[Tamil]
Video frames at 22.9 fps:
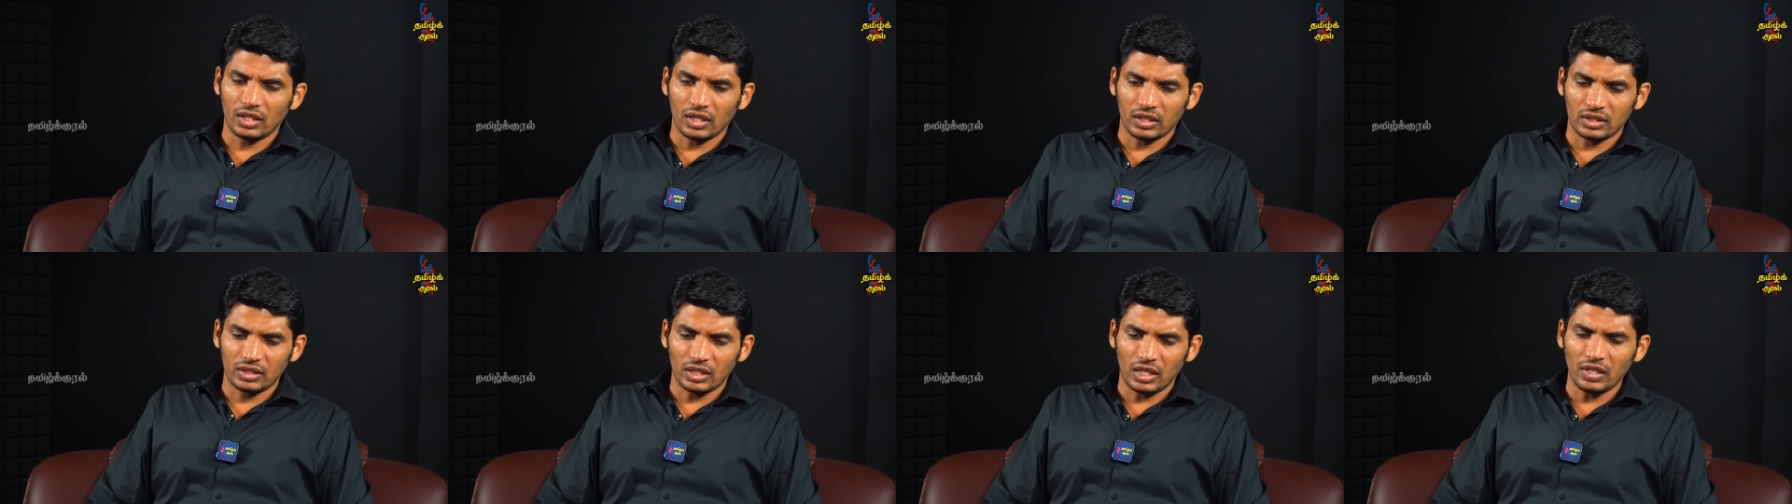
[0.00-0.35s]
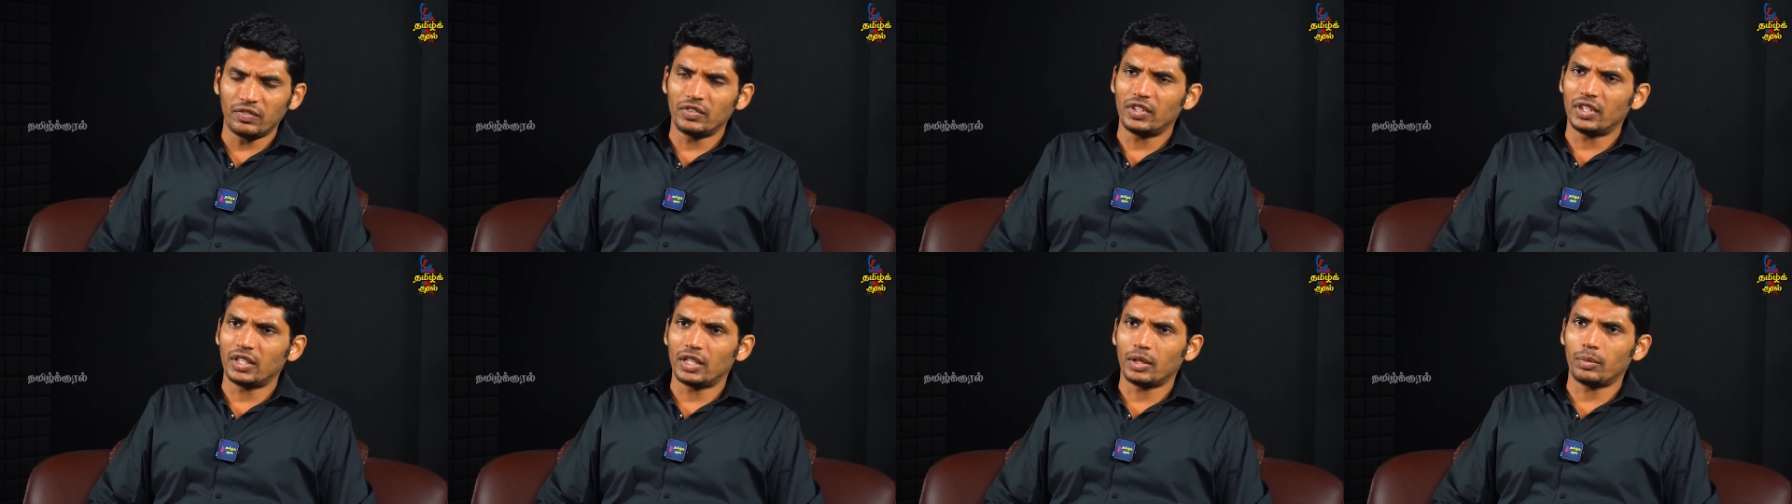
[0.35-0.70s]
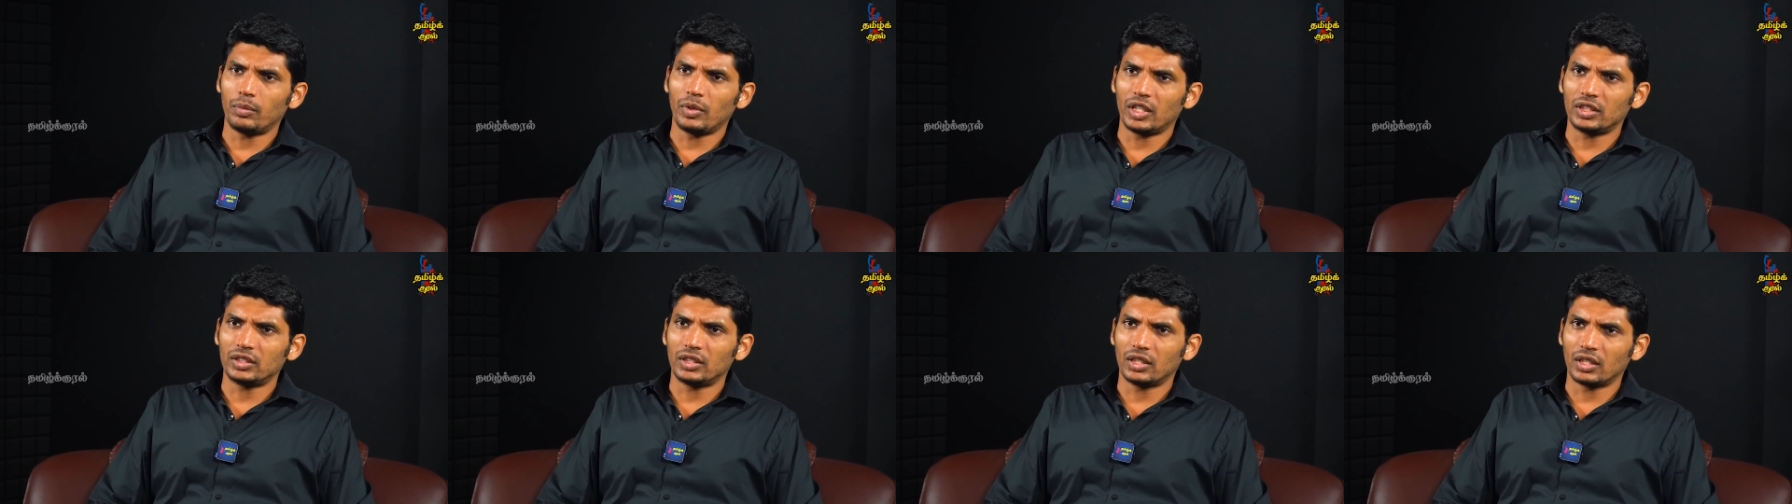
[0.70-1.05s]
இந்த செல்ஃப்
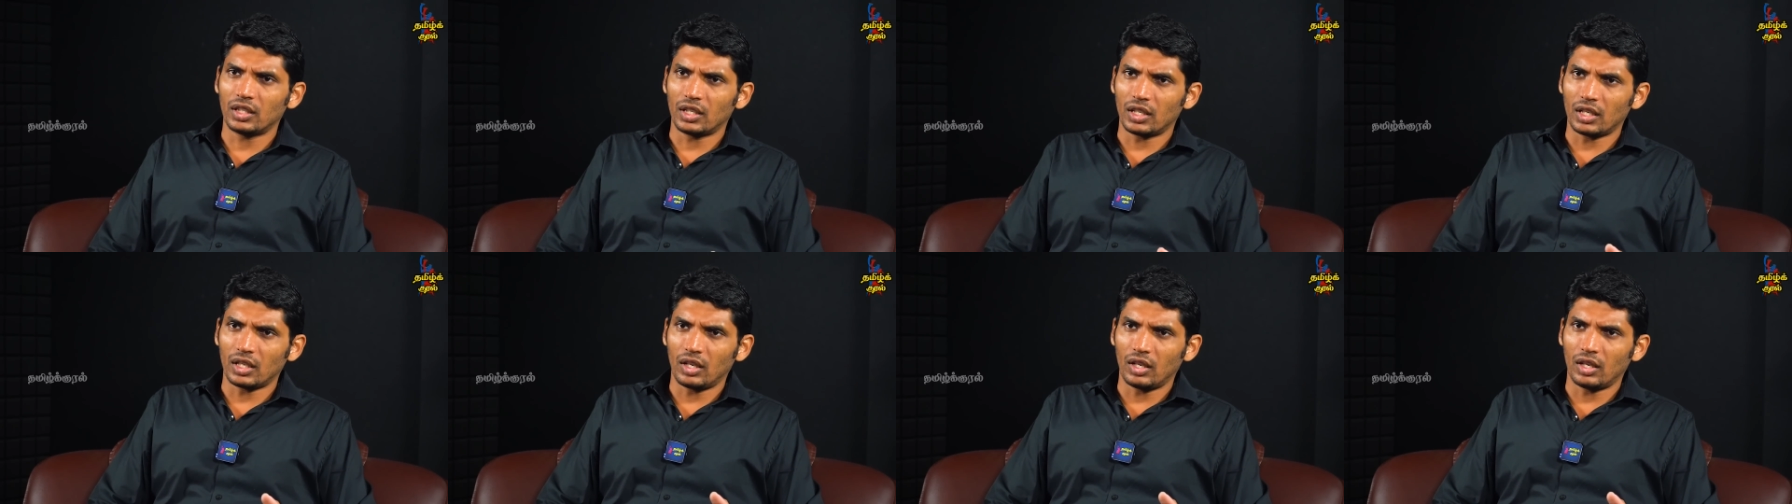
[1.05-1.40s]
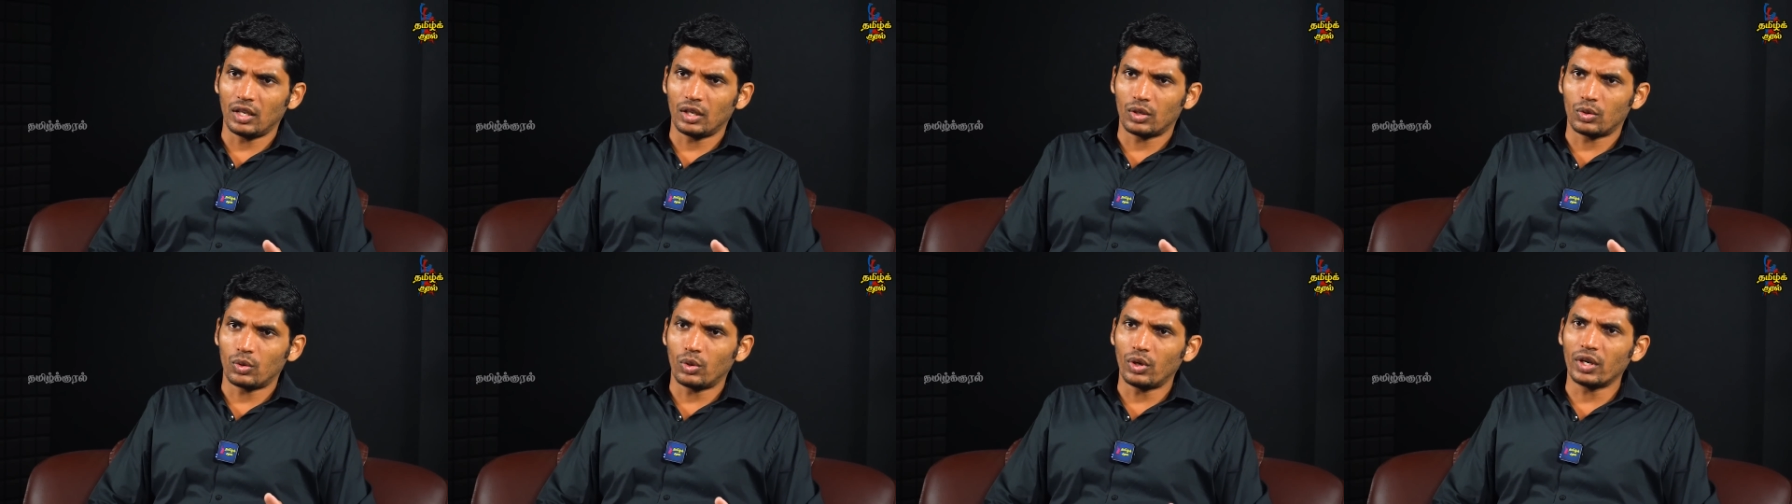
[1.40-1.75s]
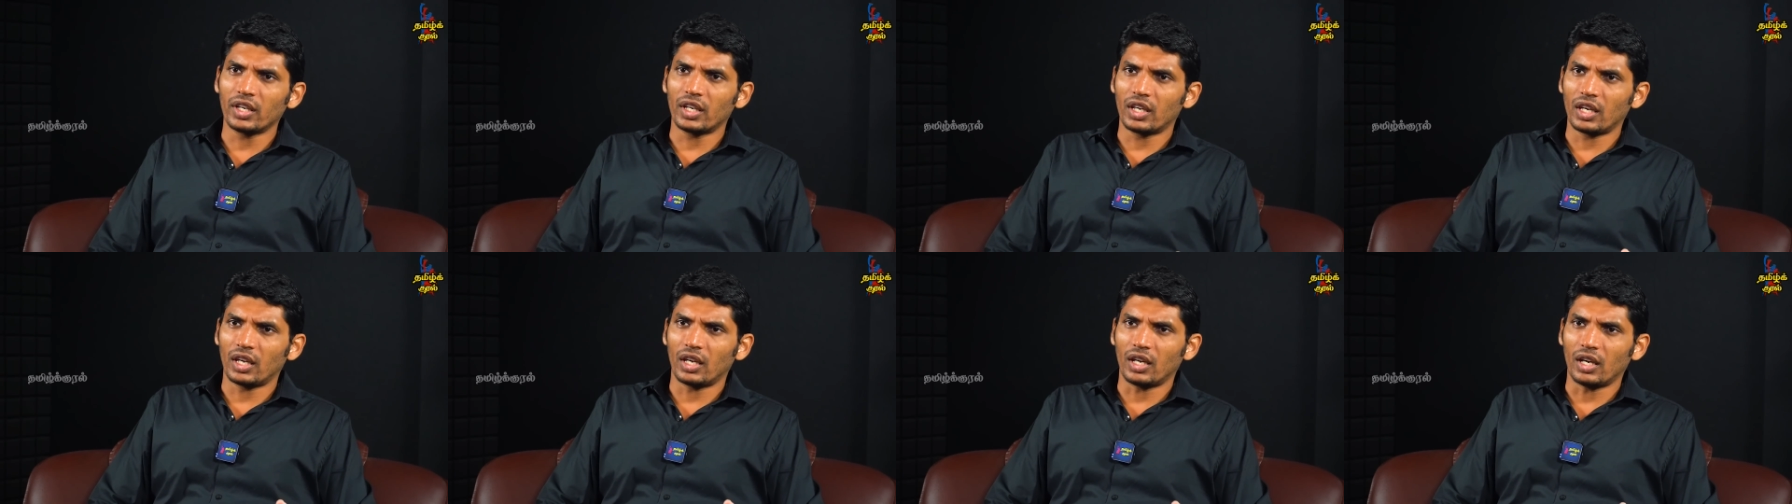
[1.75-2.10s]
டிட்டர்மினேஷனுங்கிற
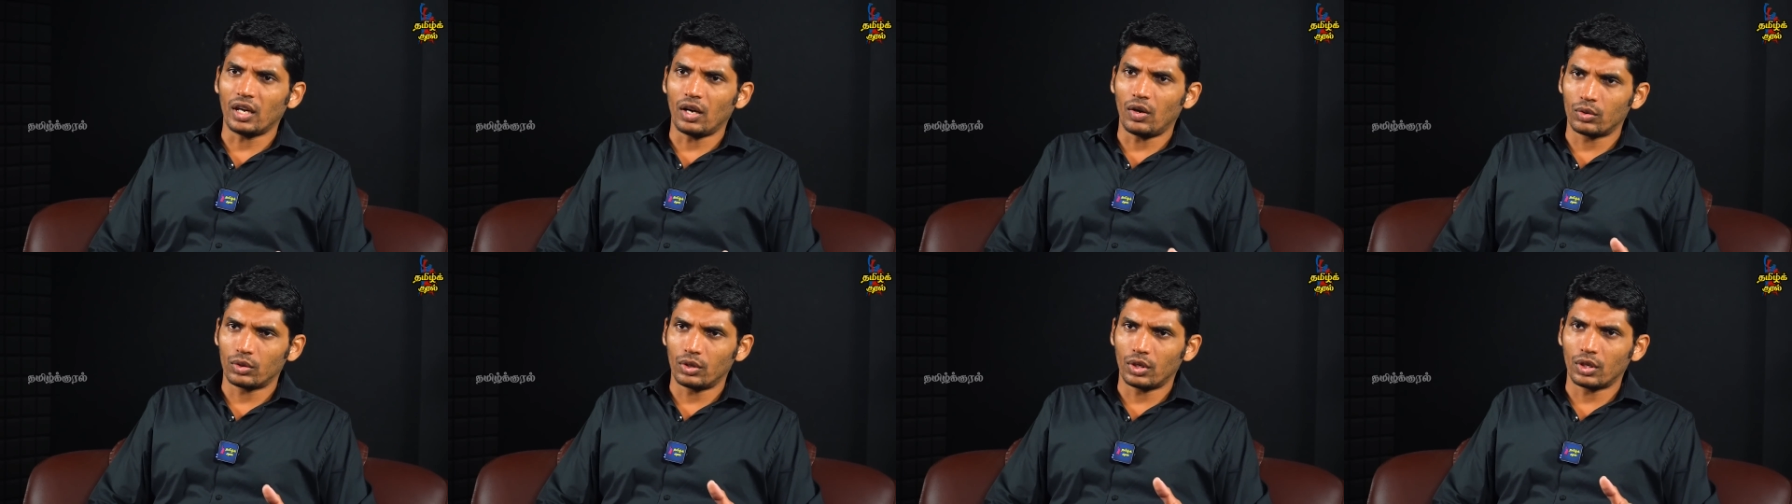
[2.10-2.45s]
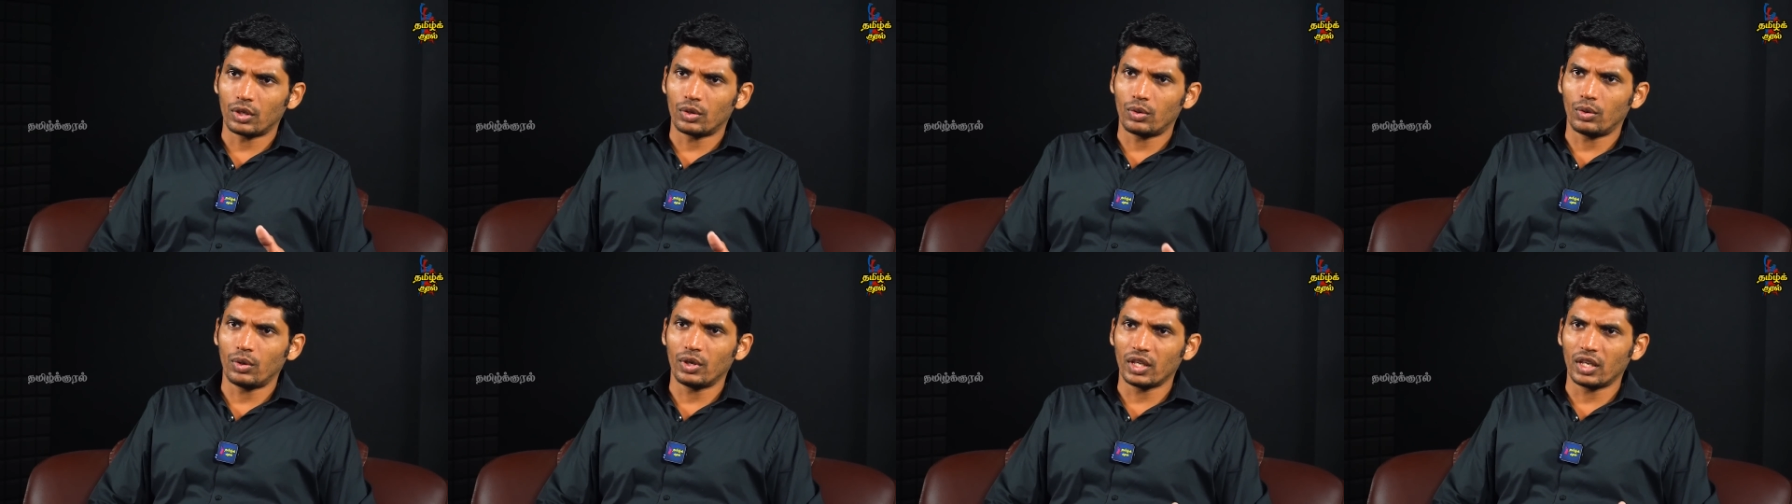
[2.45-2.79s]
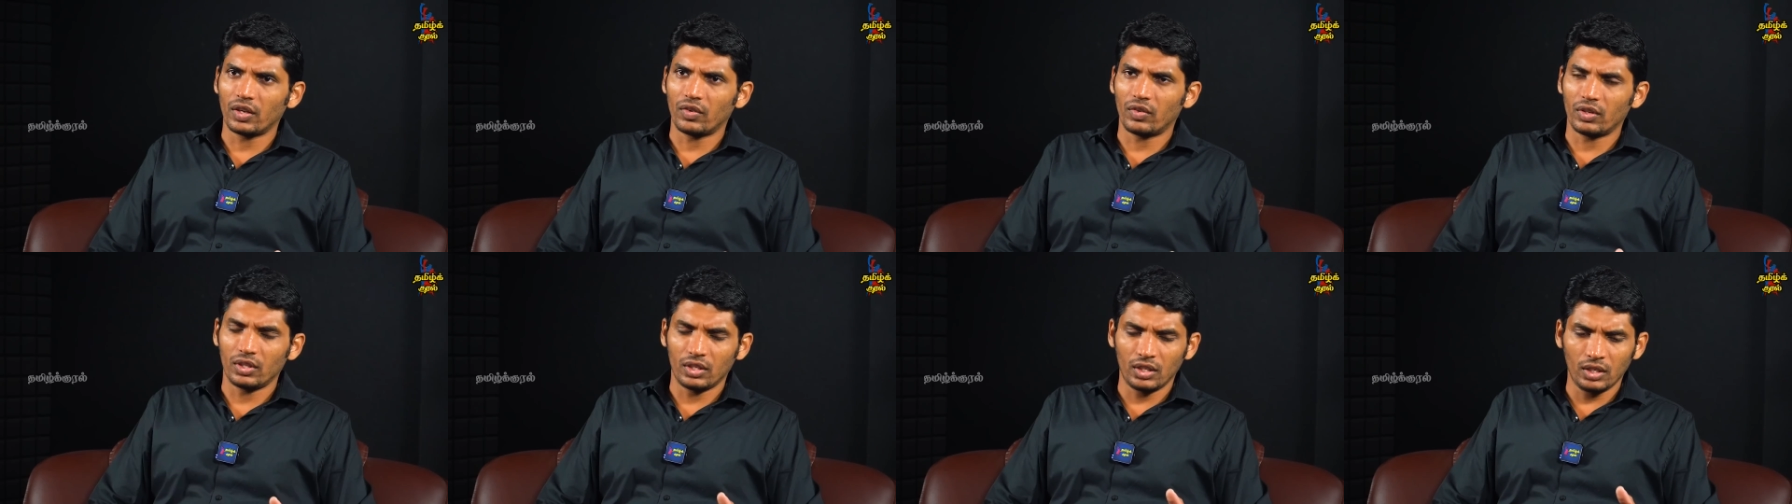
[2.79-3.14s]
கோரிக்கை அவங்களோட
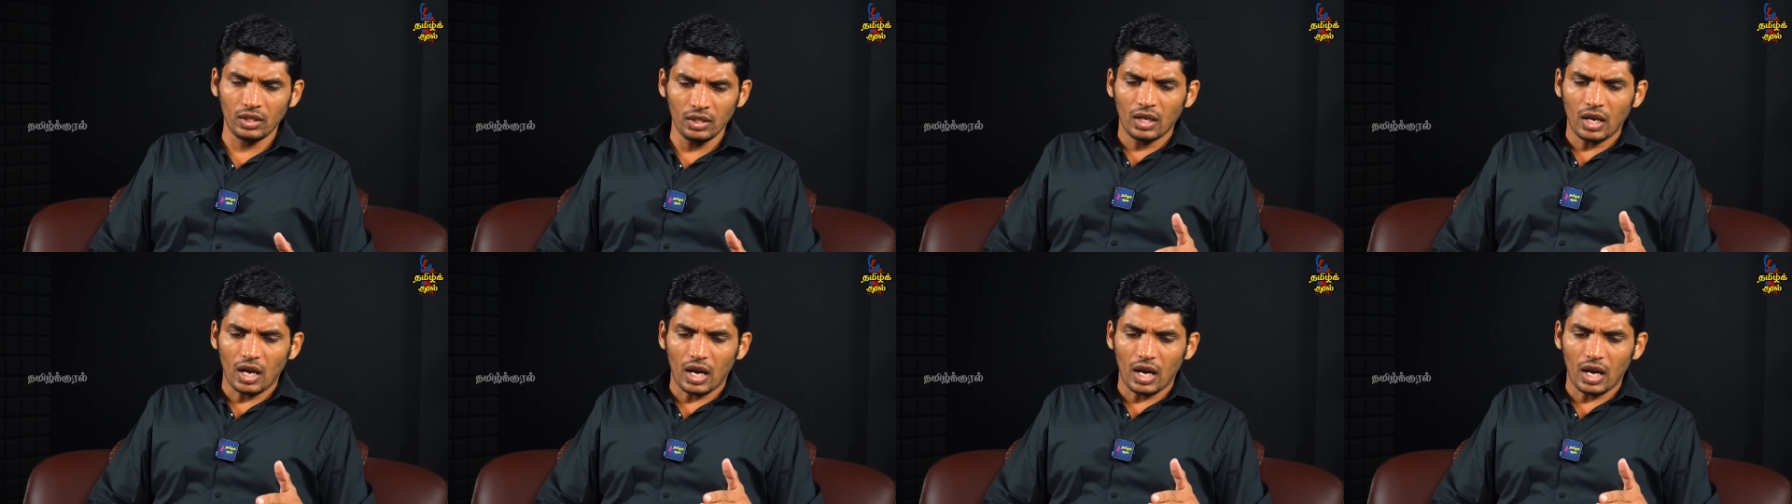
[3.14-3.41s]
கோரிக்கை வந்து